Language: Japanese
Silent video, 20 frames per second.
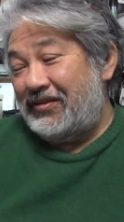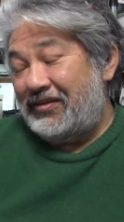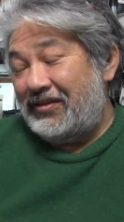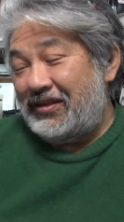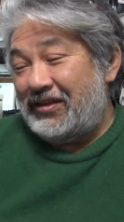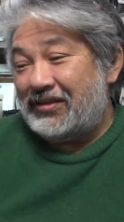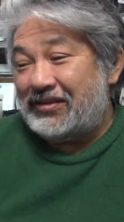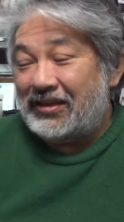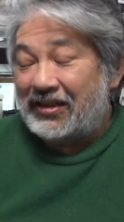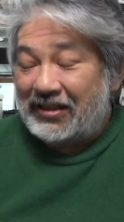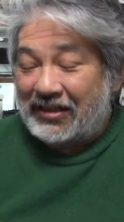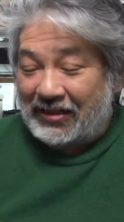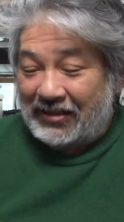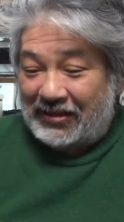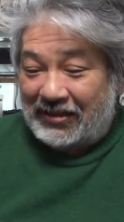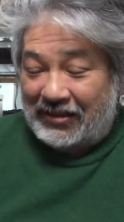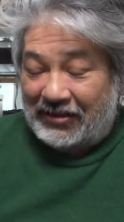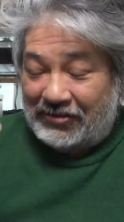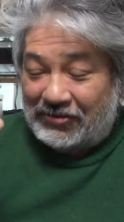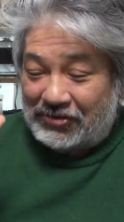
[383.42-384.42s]
でさら
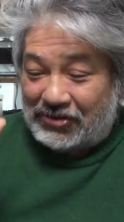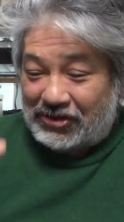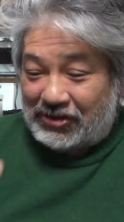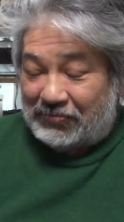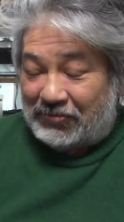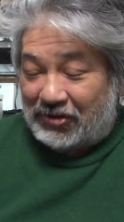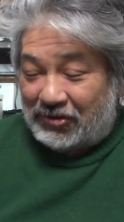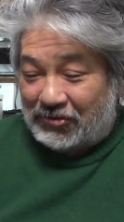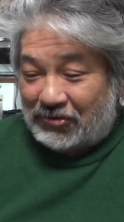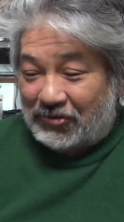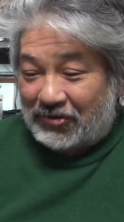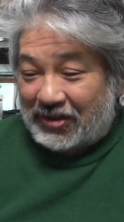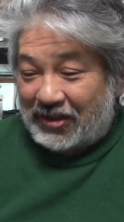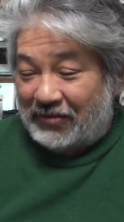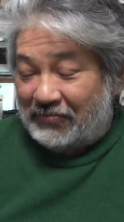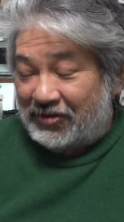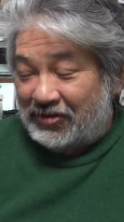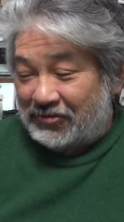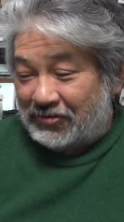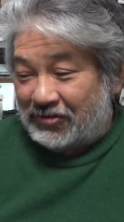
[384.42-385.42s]
に YouTube の統計
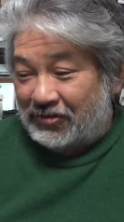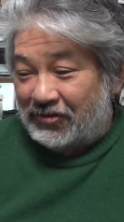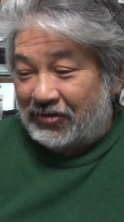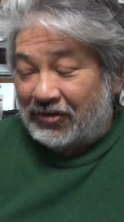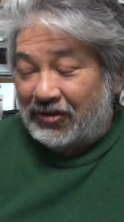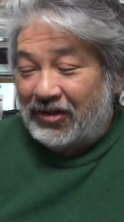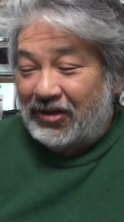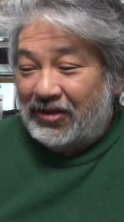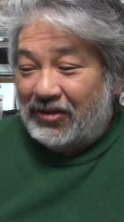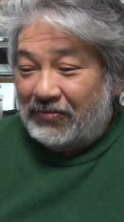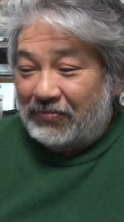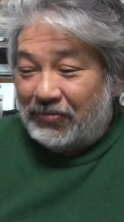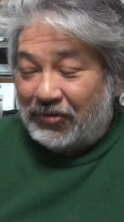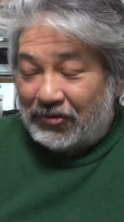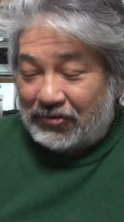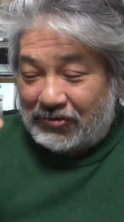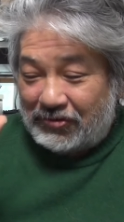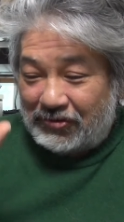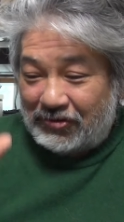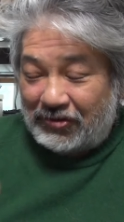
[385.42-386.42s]
見ると
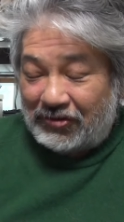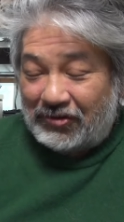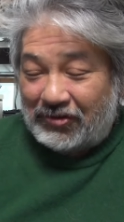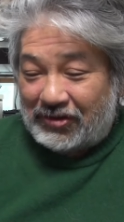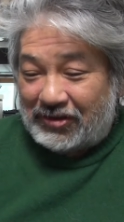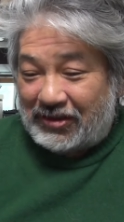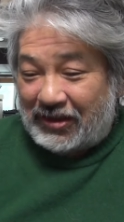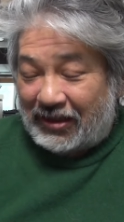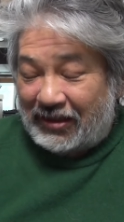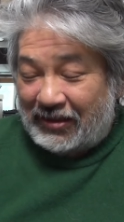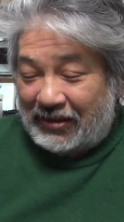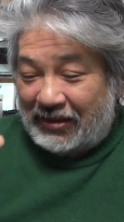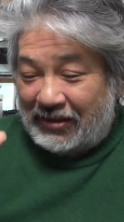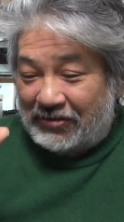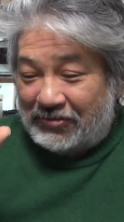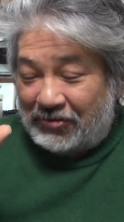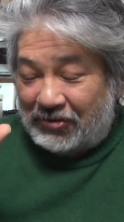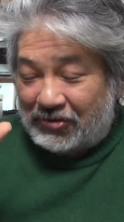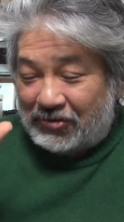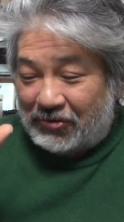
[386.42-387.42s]
僕の
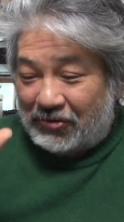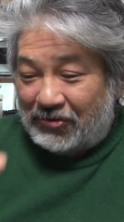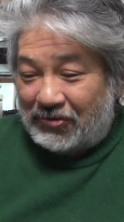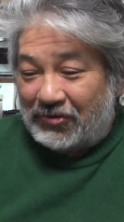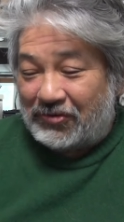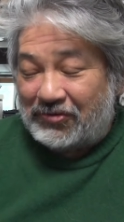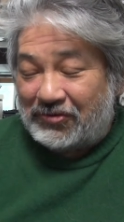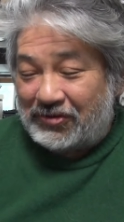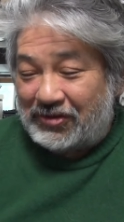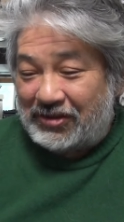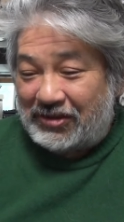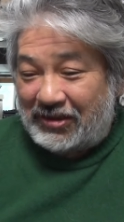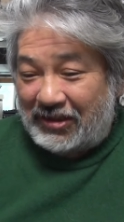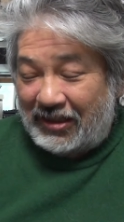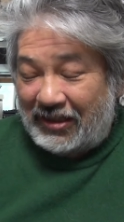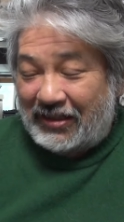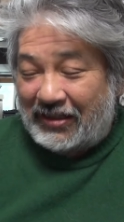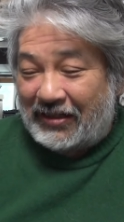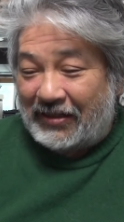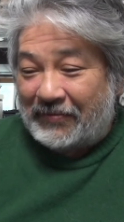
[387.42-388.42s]
チャンネルを登録し
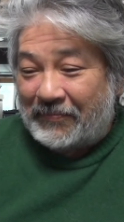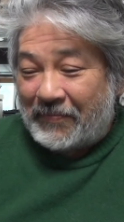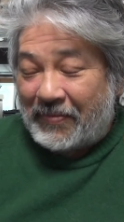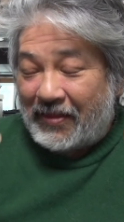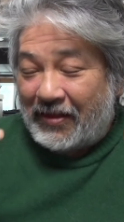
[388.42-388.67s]
て